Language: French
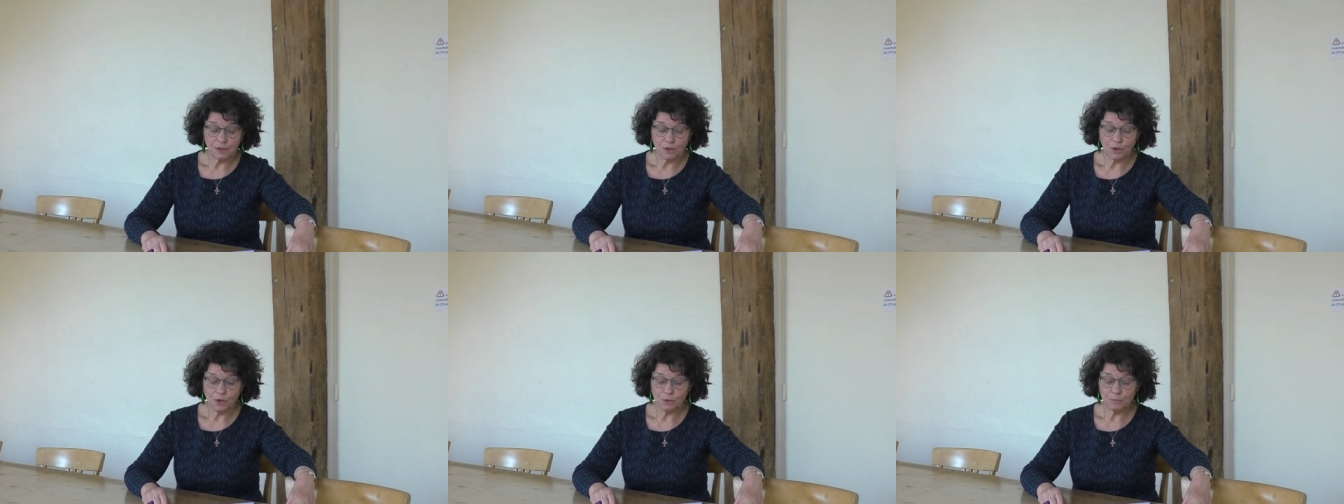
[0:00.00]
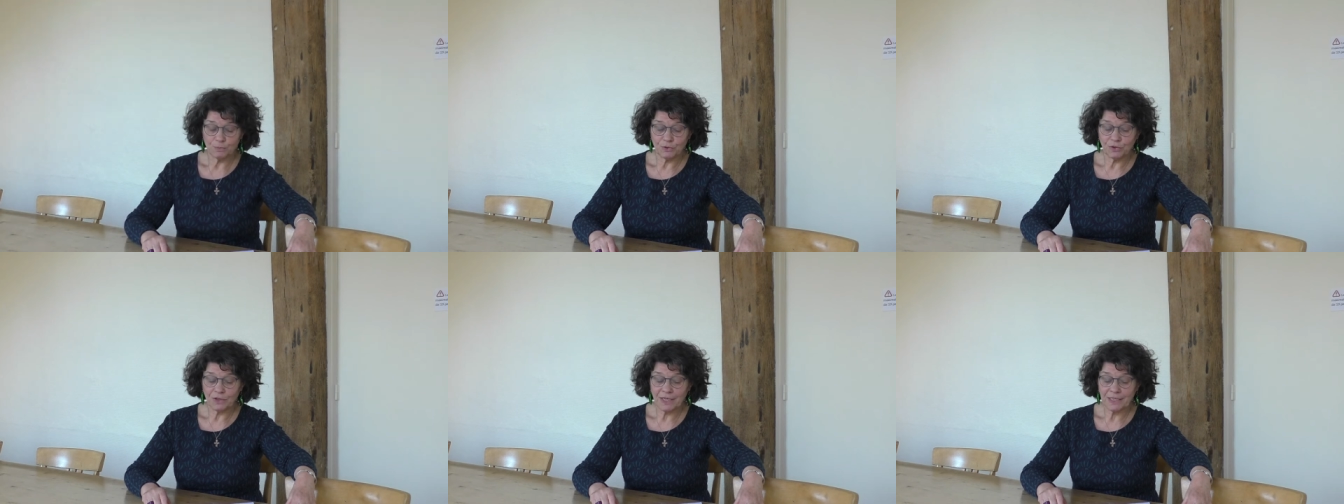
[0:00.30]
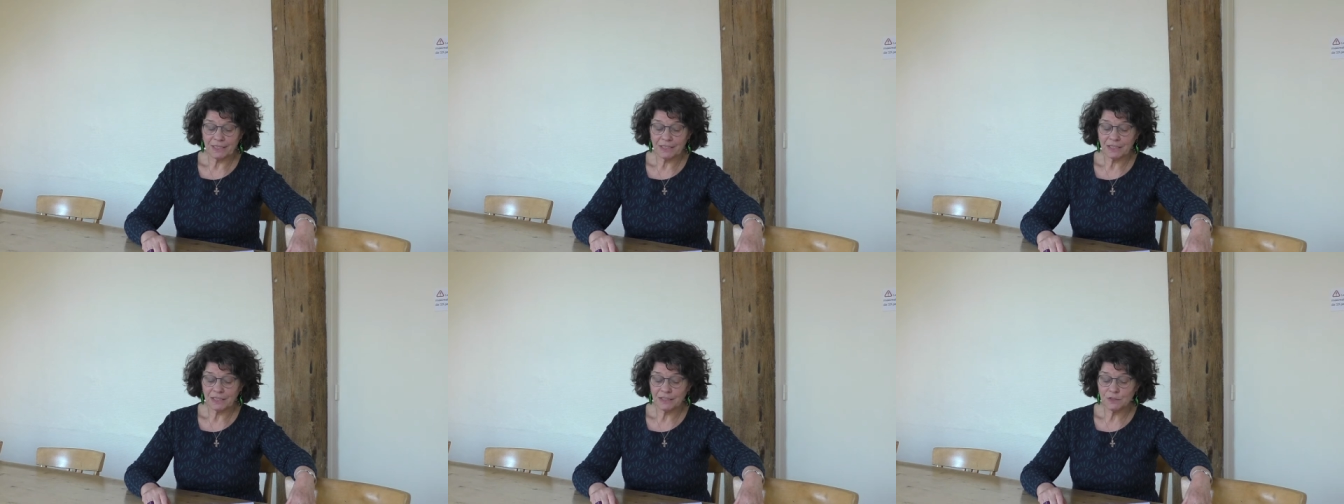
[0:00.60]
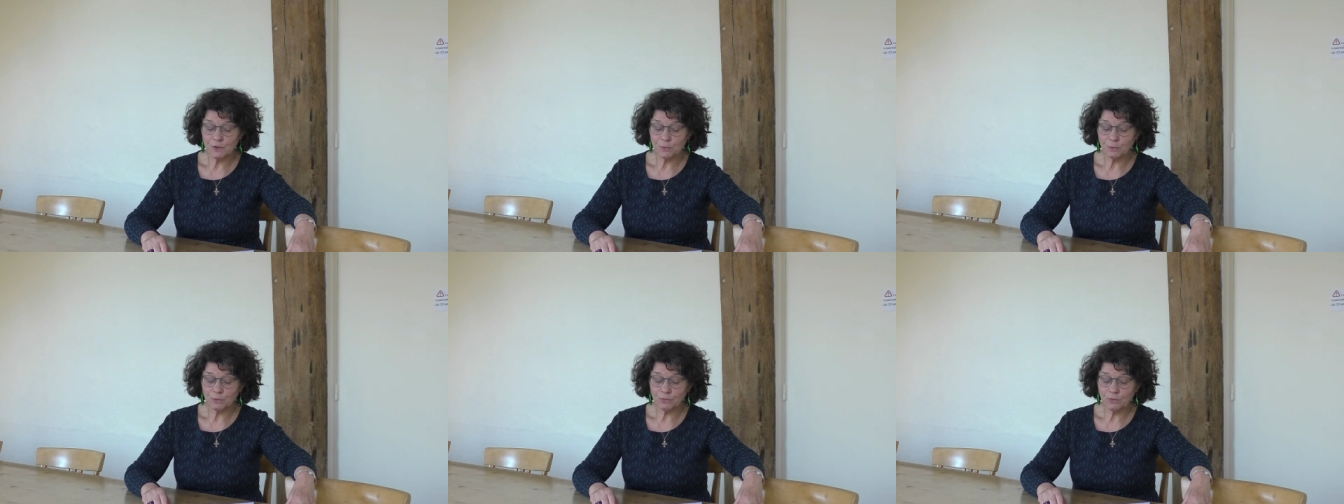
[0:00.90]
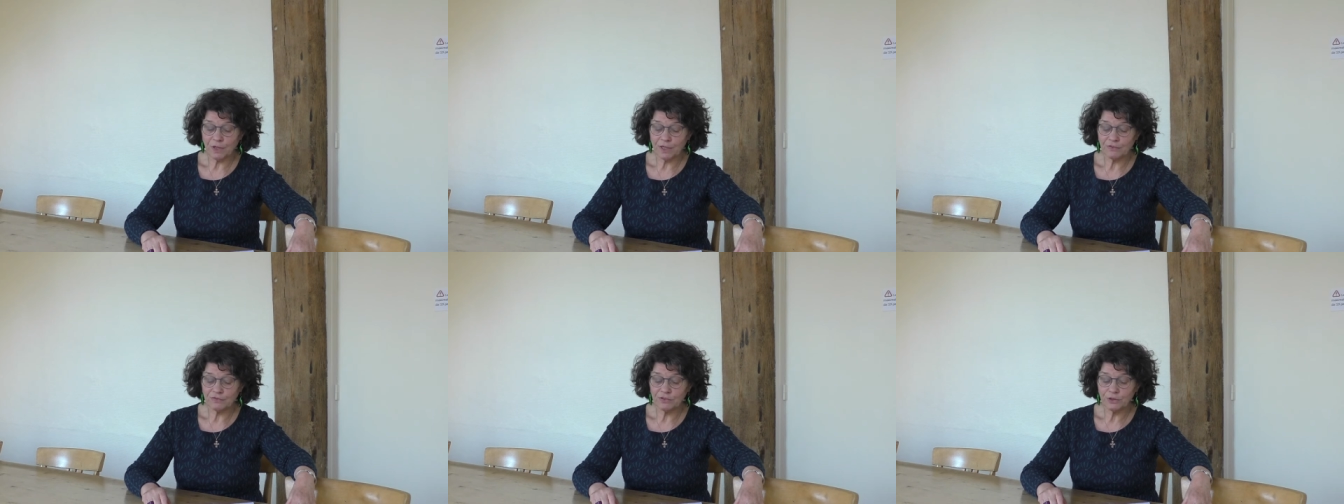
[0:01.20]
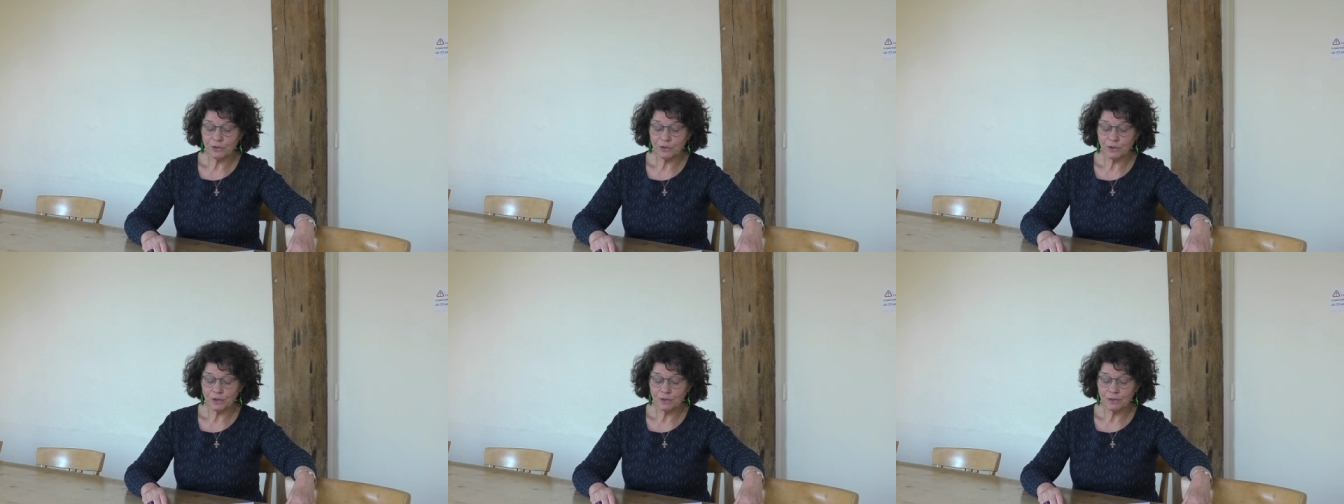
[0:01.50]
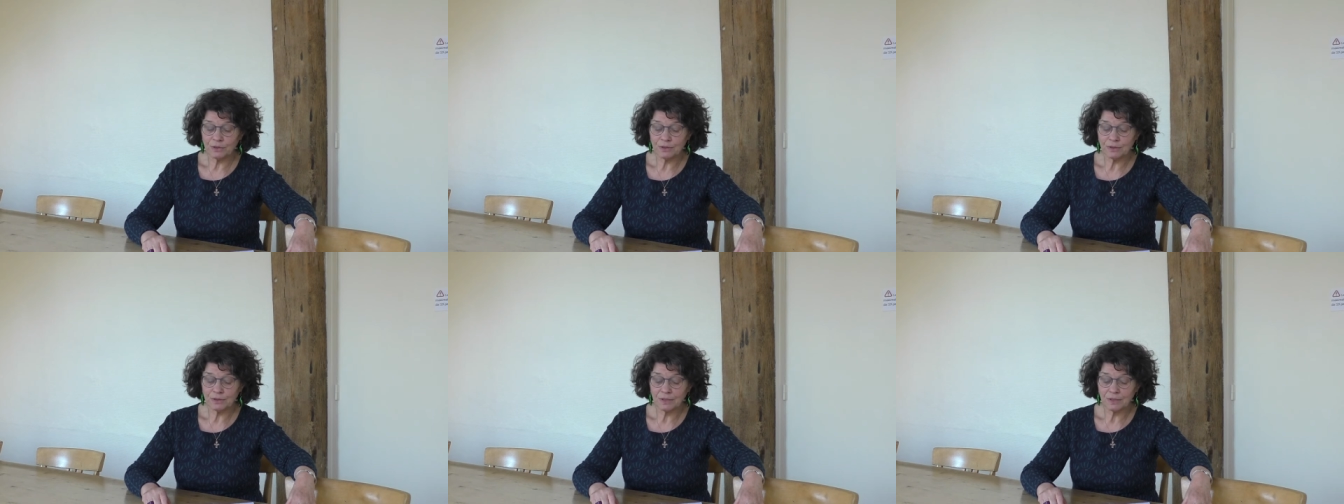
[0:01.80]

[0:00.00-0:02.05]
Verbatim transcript: comme dans la guérison de l'aveugle,